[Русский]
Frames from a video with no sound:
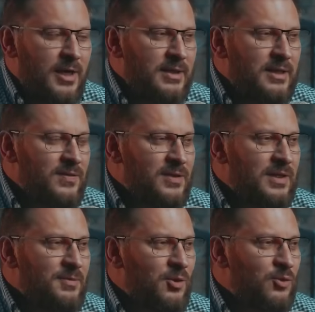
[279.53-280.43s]
А я, знаете,
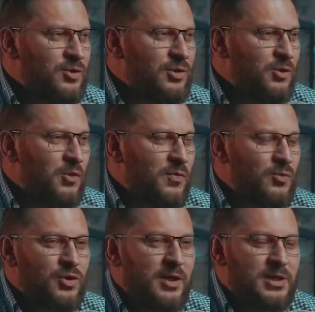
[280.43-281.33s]
всегда мне хочется такого
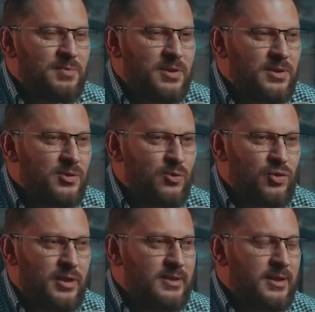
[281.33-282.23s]
мужика спросить,
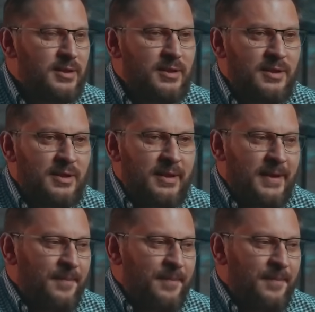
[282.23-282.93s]
слушай, если ты